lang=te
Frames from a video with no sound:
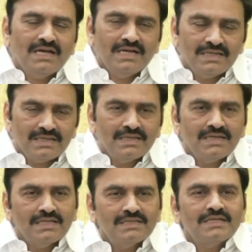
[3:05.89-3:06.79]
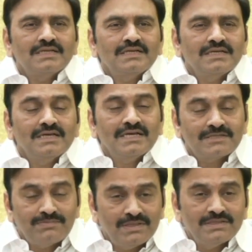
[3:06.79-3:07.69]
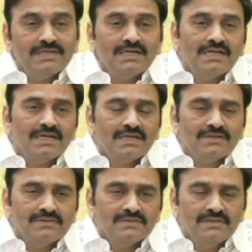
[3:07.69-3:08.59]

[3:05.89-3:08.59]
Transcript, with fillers: ఆయన అందరికీ ఎక్స్ప్లెయిన్ చేయగలిగారు